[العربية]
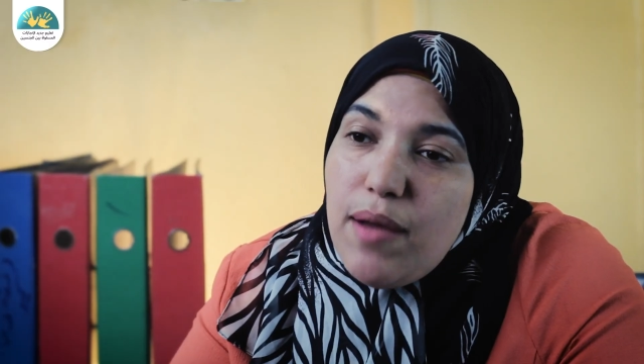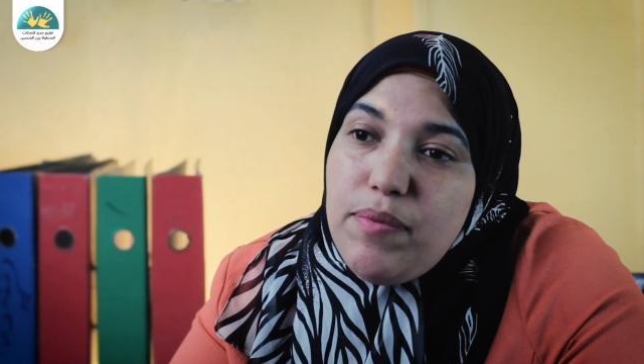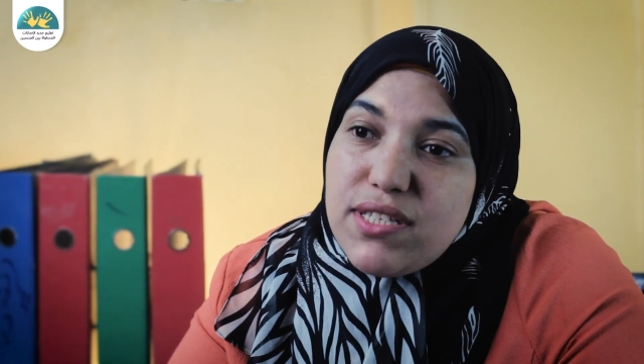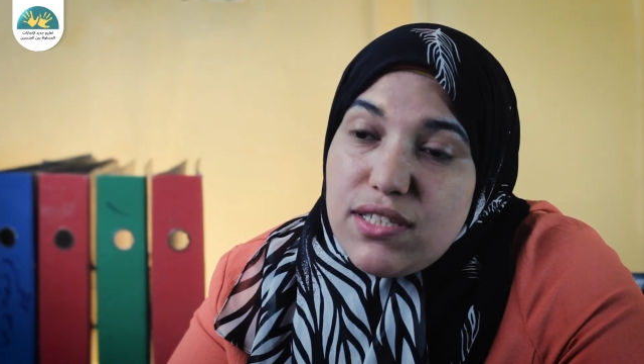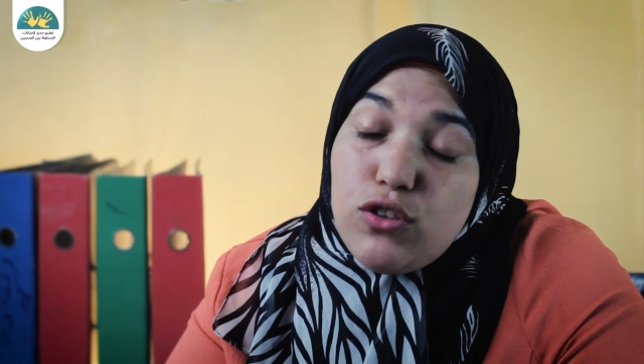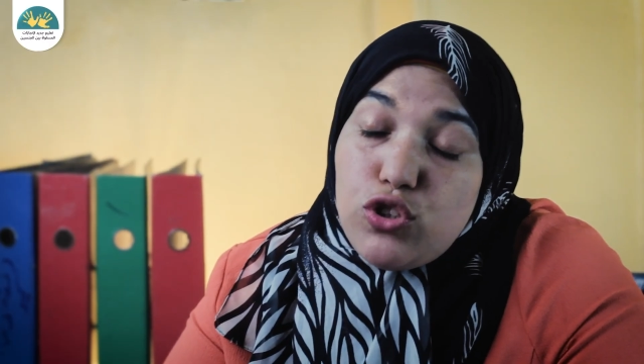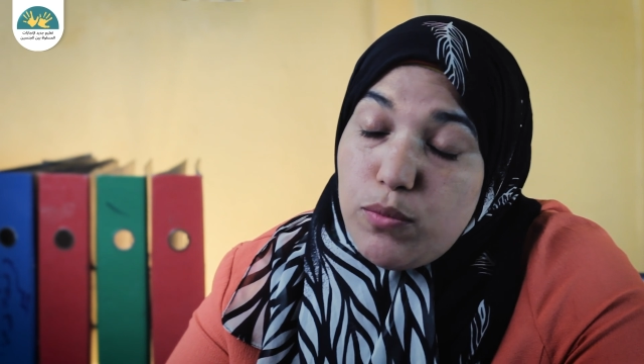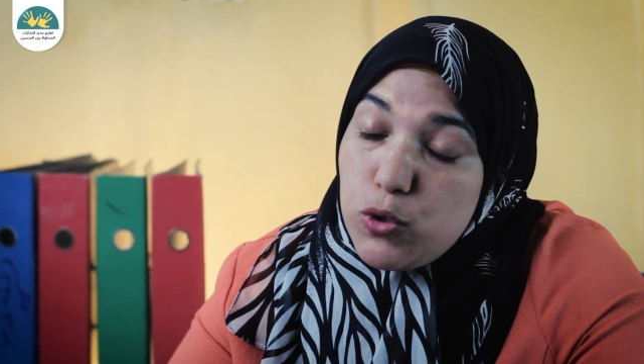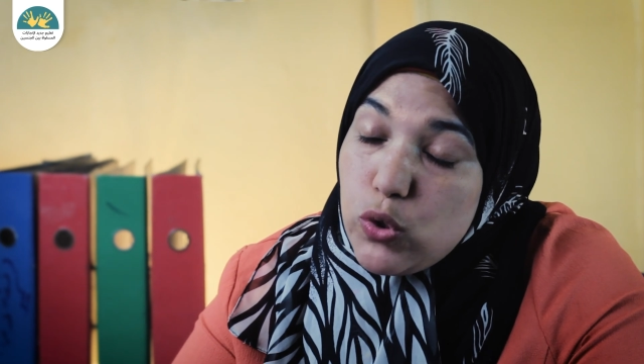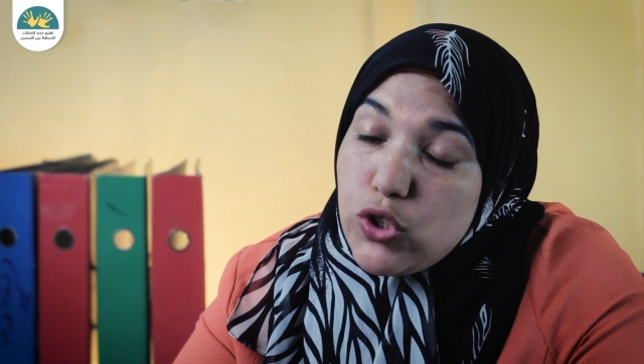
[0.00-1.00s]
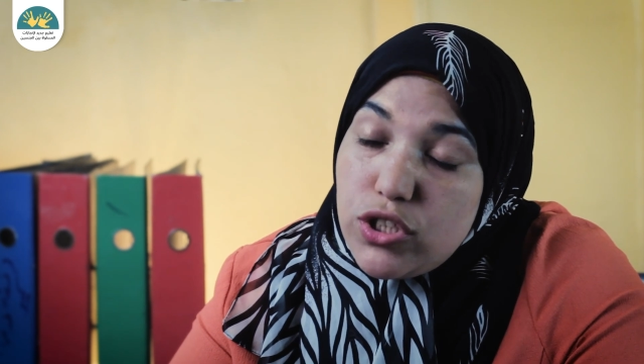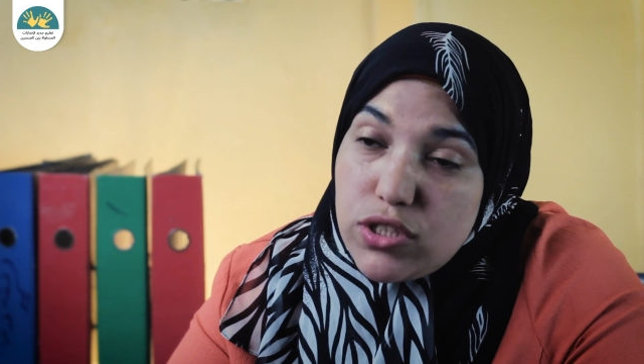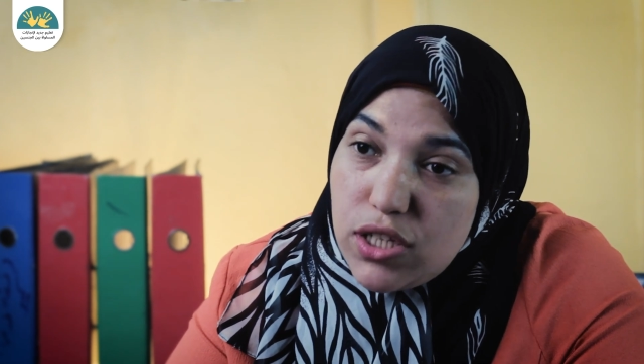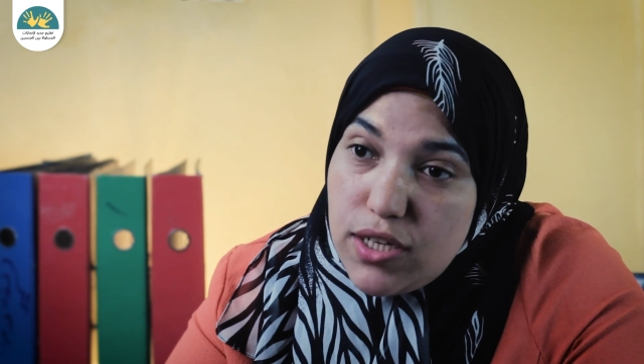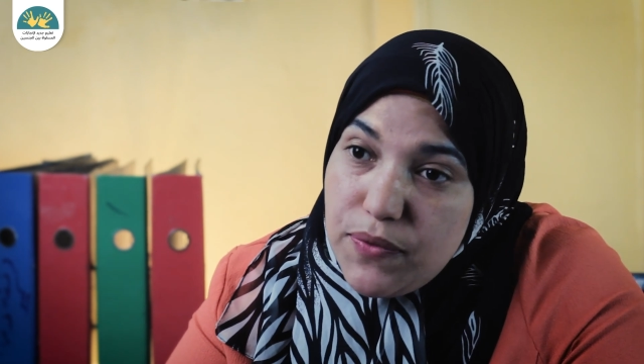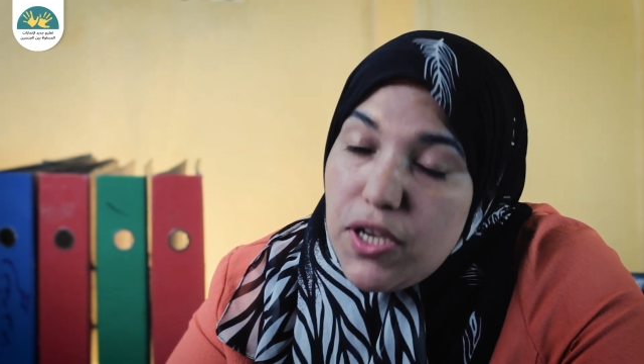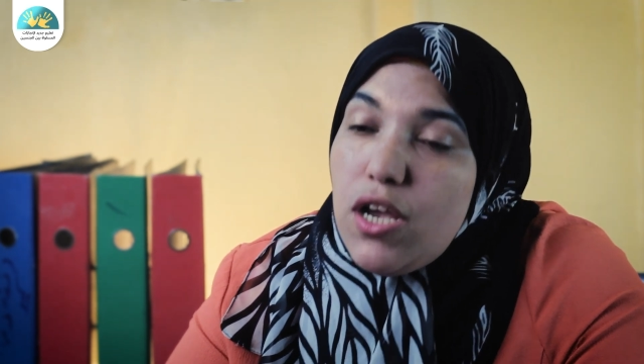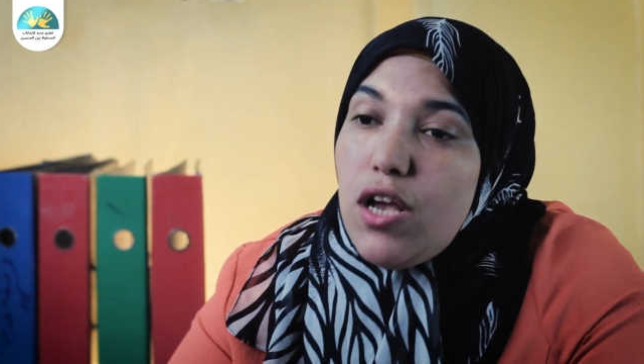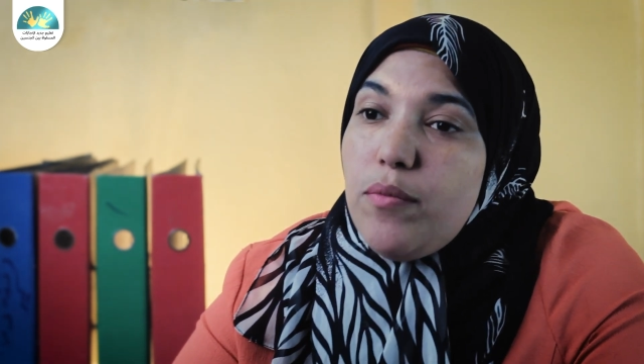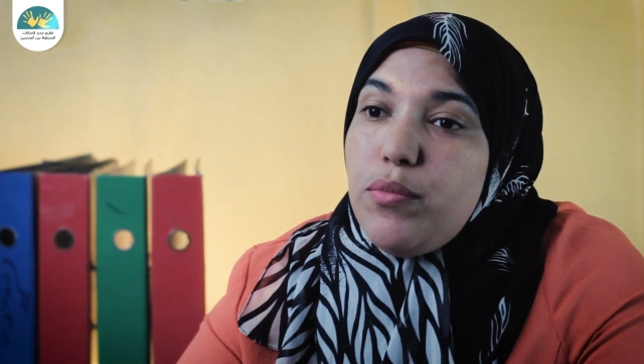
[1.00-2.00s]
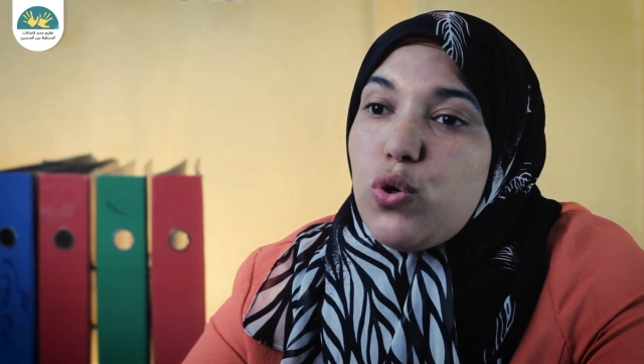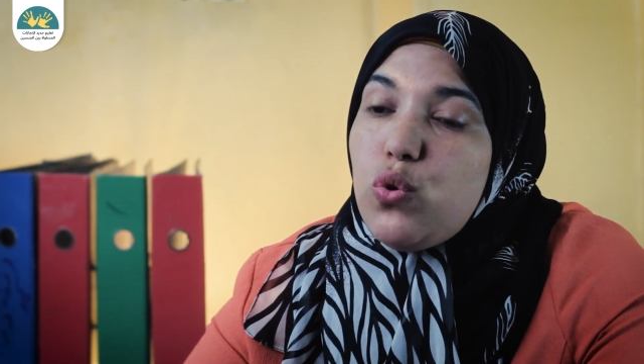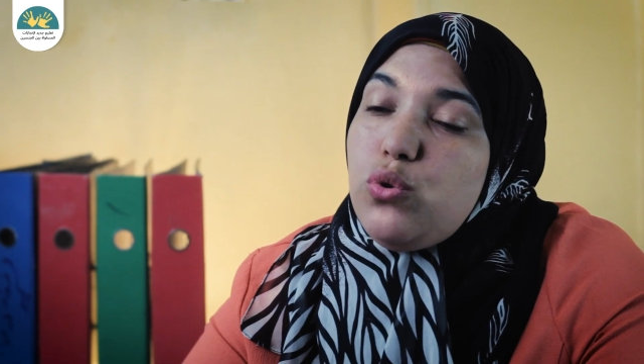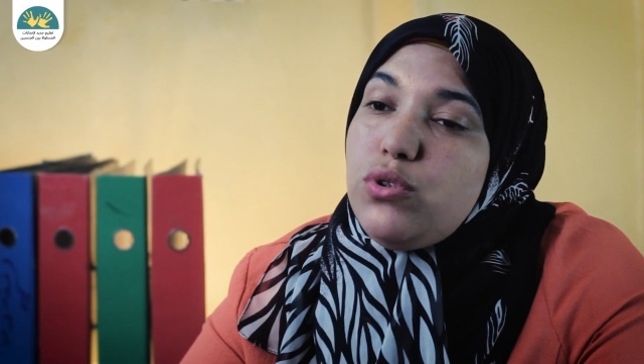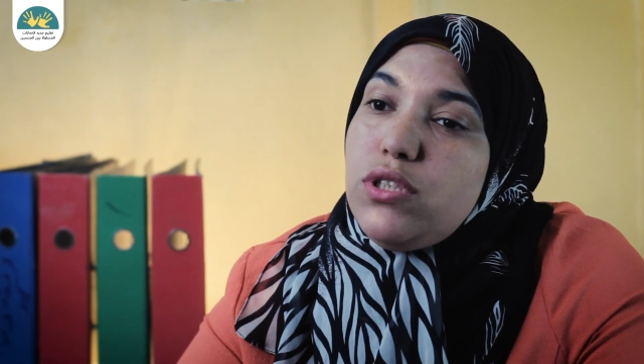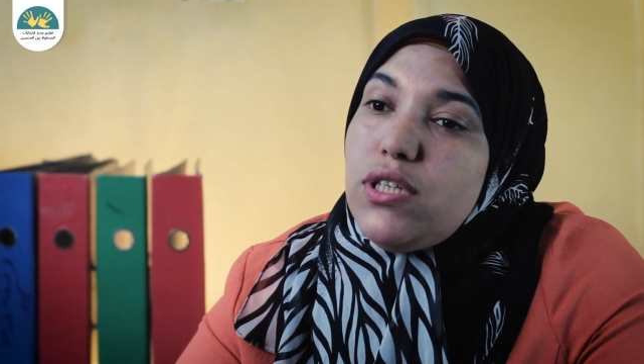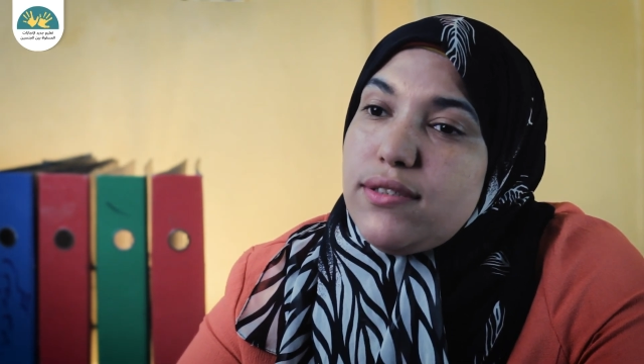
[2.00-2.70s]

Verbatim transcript: قبل سن 18 سنه بيكون